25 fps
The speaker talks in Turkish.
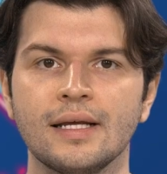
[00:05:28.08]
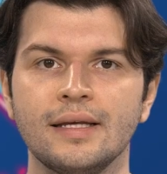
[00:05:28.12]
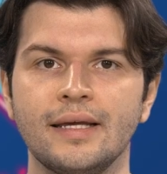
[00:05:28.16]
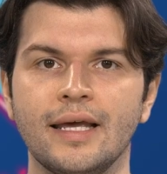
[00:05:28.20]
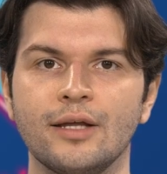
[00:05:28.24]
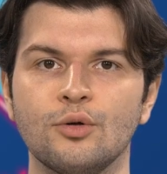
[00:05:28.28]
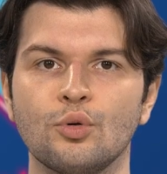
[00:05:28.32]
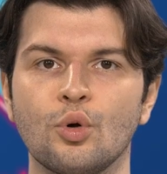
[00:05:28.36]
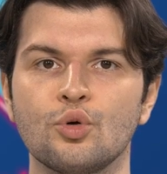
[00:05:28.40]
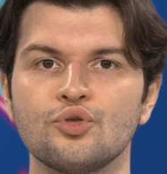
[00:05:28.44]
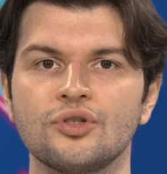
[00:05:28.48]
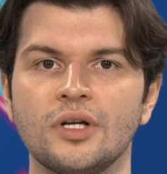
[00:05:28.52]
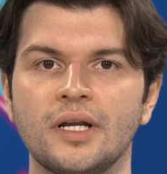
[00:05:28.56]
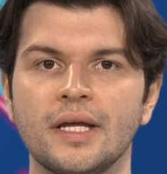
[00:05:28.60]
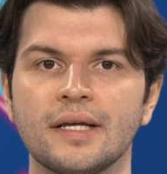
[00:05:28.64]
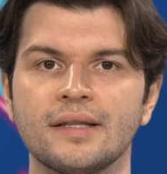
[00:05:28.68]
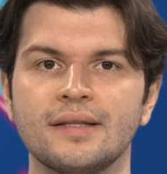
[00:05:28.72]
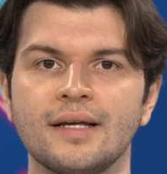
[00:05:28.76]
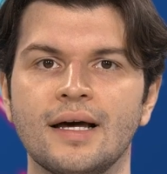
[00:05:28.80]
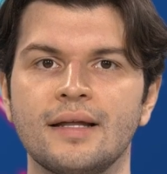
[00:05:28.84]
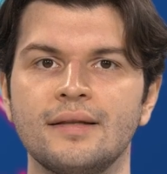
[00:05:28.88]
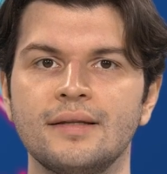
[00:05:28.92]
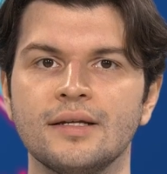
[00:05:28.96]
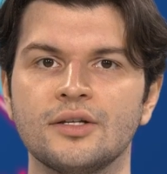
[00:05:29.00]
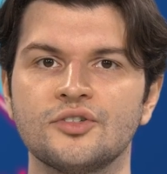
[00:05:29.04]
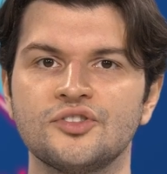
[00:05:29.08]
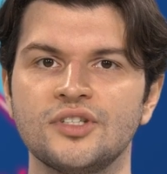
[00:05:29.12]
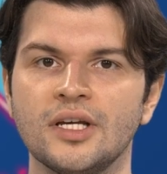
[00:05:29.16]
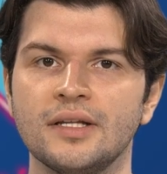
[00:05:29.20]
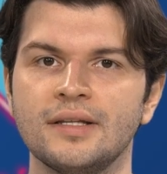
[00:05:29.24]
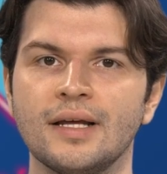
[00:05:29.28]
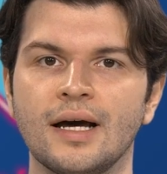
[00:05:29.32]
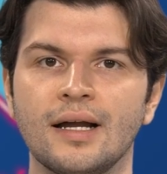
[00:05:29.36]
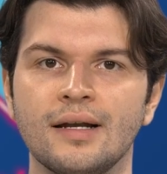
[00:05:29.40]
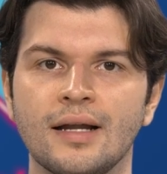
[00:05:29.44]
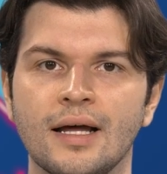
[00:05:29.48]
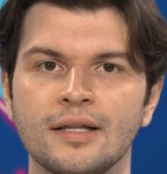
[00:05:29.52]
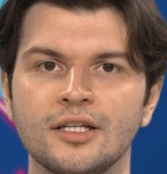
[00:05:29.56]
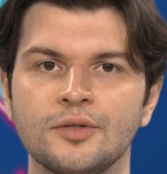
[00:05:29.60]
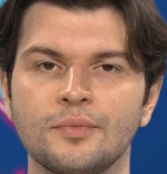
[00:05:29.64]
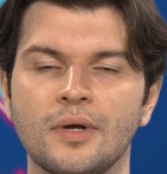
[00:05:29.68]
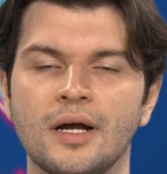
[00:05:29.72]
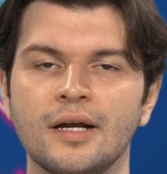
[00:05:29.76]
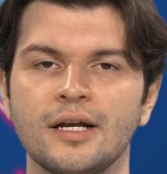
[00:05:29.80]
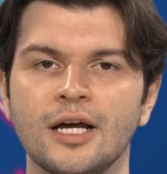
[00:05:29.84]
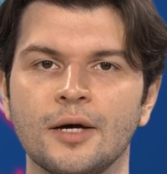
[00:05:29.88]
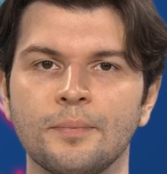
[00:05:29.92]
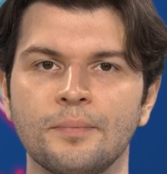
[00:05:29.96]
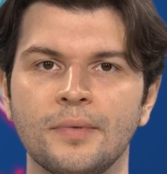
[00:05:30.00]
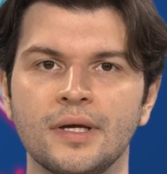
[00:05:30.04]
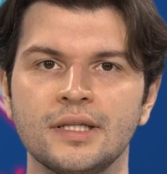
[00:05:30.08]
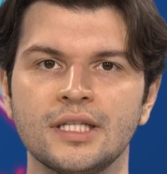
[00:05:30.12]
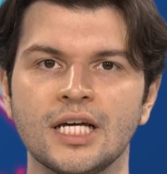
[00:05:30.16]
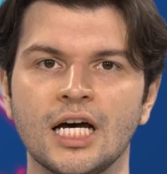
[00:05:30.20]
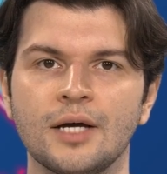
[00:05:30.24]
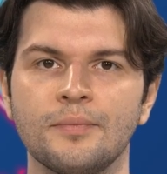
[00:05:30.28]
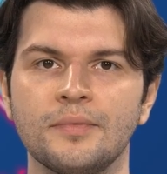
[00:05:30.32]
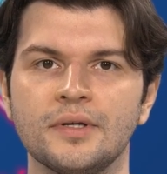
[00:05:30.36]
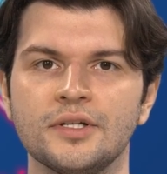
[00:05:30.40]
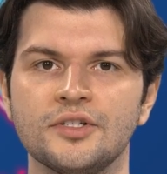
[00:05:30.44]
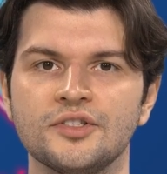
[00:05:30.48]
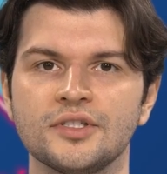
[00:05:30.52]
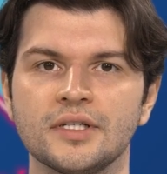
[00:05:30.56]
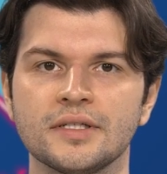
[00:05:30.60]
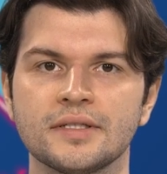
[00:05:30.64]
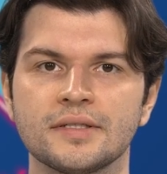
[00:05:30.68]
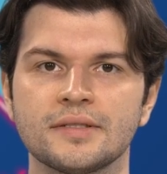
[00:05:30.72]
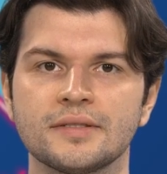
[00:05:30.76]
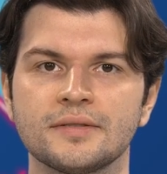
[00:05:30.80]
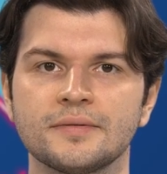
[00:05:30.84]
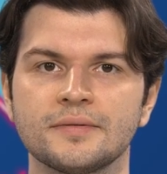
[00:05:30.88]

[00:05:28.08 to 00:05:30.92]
Yeni oyuncular eklendikçe değerlendirmeler yapmaya devam edeceğiz.